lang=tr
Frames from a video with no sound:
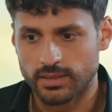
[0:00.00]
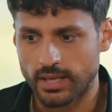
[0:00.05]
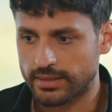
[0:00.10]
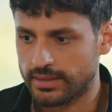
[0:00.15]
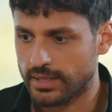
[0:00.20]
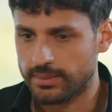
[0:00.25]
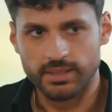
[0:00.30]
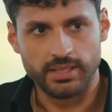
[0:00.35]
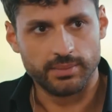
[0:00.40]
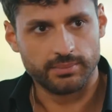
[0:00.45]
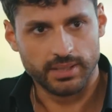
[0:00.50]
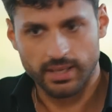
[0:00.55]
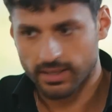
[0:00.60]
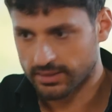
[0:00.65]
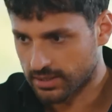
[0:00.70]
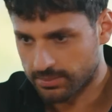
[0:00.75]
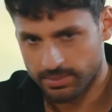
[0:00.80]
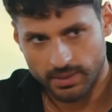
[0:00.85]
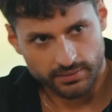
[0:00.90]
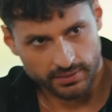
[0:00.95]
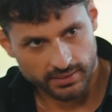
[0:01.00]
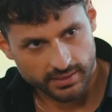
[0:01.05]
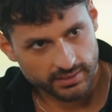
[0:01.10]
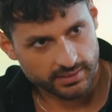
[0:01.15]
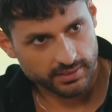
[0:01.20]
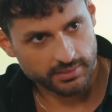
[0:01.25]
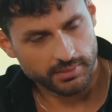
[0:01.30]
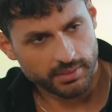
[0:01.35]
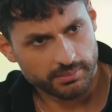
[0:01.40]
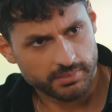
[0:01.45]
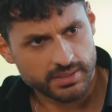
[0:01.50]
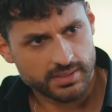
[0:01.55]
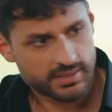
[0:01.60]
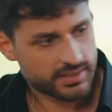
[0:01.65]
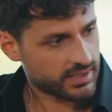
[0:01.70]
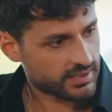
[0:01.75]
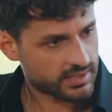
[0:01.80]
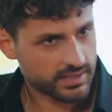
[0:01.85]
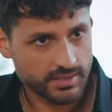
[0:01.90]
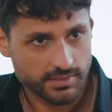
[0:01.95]
Ya ne bileyim dağ tepeye falan tırmanmak
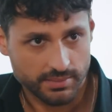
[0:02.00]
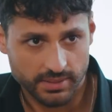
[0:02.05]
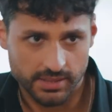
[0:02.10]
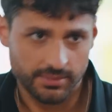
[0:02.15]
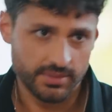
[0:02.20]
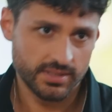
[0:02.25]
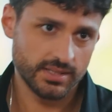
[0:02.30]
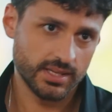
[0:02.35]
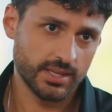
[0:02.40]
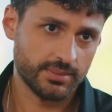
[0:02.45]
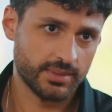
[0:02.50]
isterseniz bana mısın